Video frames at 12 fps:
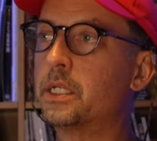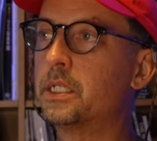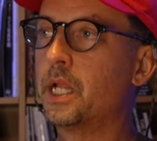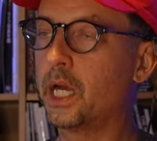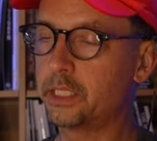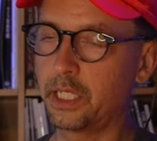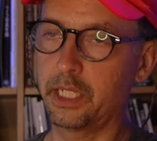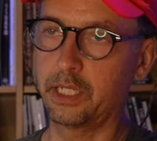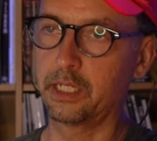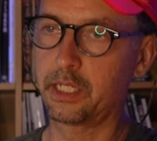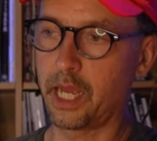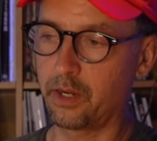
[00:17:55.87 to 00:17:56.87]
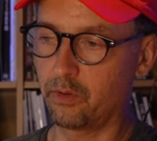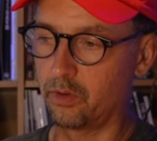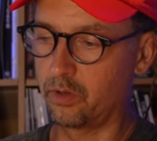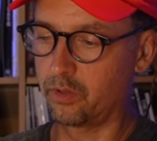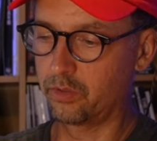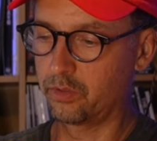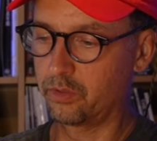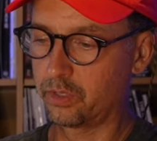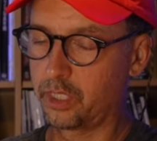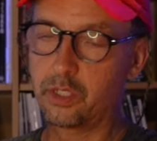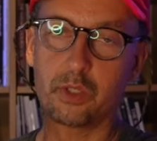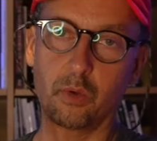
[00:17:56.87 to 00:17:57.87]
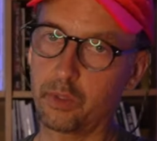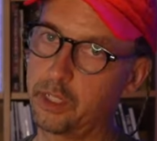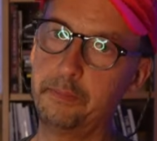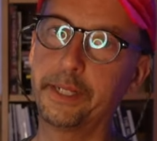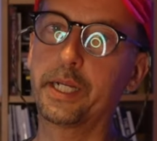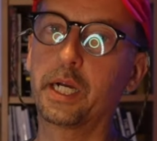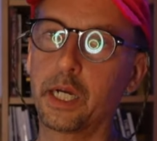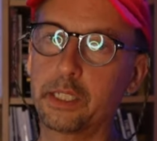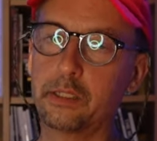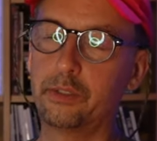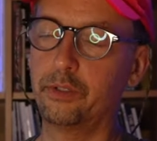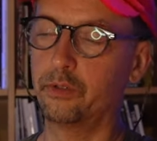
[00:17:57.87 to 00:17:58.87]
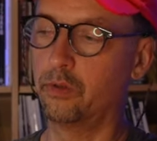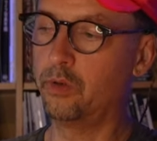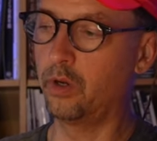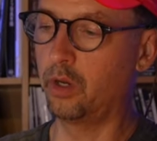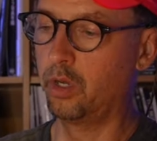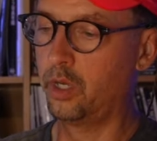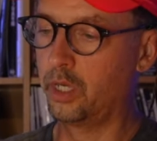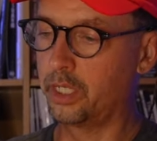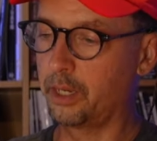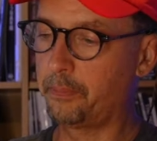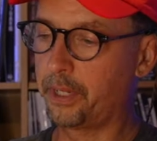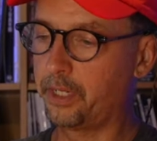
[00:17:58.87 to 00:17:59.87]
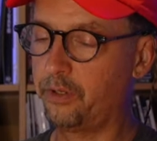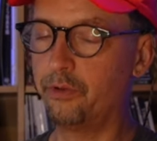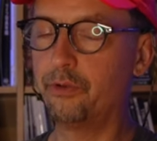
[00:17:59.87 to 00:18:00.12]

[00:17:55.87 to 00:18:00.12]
なぜ最後そう決めたかっていうのをやっぱり理